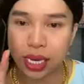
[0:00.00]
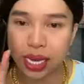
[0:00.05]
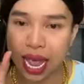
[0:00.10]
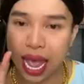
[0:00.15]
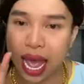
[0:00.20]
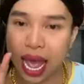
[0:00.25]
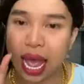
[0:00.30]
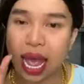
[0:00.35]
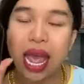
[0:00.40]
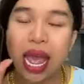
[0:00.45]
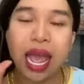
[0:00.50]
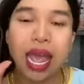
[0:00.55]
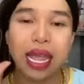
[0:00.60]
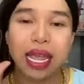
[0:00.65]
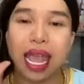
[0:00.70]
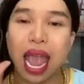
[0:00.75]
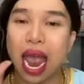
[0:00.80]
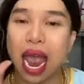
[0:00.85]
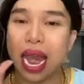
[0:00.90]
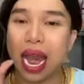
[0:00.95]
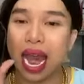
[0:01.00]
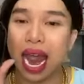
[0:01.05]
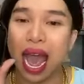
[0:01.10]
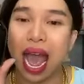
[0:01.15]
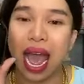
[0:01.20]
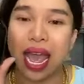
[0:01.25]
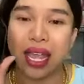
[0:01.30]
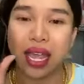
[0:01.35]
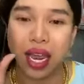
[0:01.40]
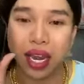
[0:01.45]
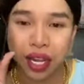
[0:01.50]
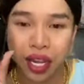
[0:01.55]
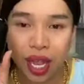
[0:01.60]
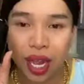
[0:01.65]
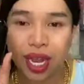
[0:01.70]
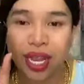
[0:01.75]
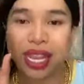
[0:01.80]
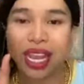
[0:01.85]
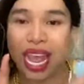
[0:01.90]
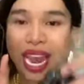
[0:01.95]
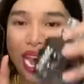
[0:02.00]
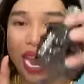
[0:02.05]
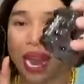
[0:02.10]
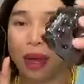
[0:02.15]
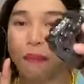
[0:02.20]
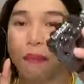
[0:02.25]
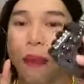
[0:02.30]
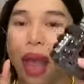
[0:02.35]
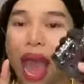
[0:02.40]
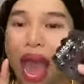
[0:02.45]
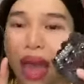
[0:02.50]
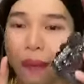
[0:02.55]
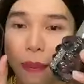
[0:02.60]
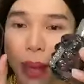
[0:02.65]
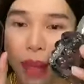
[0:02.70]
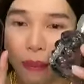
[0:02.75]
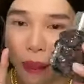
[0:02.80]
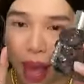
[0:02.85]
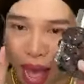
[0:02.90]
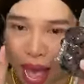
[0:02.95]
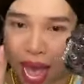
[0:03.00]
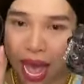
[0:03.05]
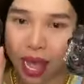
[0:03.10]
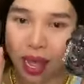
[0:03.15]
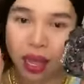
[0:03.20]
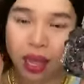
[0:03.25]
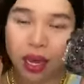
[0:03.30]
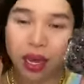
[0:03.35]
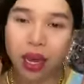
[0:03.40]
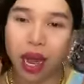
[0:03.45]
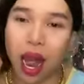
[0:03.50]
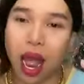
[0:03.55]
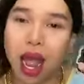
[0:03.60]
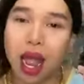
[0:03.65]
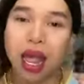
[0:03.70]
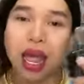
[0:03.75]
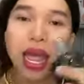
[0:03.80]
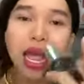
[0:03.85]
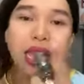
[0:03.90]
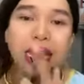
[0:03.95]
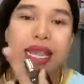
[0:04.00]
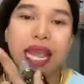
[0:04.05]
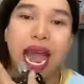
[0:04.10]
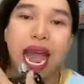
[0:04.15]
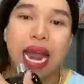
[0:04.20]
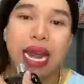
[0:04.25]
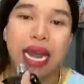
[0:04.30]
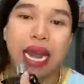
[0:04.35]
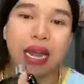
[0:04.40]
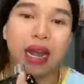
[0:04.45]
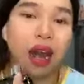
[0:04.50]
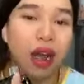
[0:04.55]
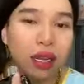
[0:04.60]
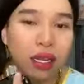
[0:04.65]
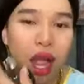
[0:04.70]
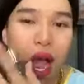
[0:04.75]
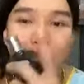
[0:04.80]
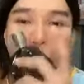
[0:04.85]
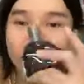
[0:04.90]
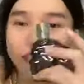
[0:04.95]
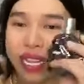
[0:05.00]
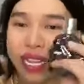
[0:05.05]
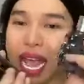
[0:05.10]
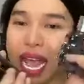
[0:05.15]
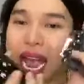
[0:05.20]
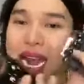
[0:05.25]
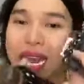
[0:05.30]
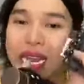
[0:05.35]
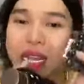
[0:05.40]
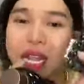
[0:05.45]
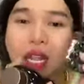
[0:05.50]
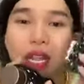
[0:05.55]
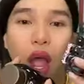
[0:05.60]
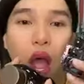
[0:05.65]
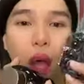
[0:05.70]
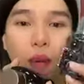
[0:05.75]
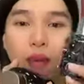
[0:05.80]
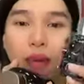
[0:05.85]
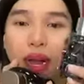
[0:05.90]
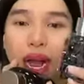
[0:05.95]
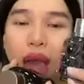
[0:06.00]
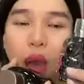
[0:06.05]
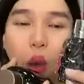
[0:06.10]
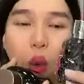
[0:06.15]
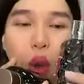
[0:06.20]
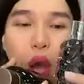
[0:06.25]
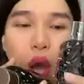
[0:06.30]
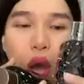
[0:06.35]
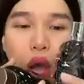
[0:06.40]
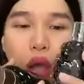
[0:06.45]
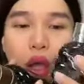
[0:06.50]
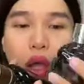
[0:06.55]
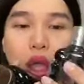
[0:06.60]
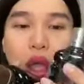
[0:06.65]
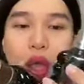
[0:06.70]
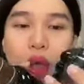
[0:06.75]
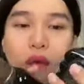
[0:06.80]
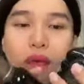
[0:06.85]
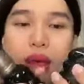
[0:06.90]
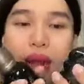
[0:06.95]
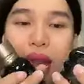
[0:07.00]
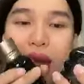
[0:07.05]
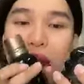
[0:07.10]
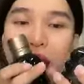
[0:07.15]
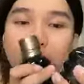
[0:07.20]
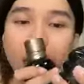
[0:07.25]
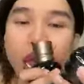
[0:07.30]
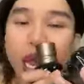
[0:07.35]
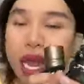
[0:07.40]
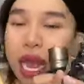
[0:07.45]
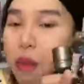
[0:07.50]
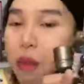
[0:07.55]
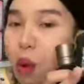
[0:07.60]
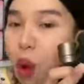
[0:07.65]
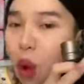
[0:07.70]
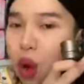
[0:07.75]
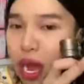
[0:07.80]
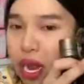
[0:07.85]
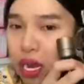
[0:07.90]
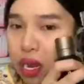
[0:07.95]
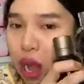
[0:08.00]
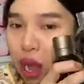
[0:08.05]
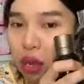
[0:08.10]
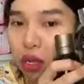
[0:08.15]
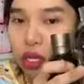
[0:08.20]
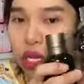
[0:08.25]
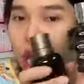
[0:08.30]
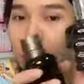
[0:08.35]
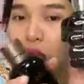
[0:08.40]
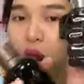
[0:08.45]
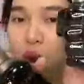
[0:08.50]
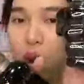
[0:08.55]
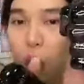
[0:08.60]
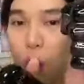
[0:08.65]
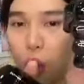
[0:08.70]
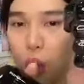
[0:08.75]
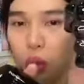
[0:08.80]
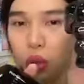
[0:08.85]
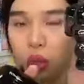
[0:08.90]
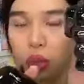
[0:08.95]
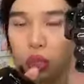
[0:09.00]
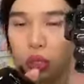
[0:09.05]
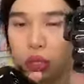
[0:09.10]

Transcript: Nha chai này là 299 chai này là 333 đó chai này rất thơm và chai này thì thơm lâu hơn và đặc biệt cái mùi này cực chất luôn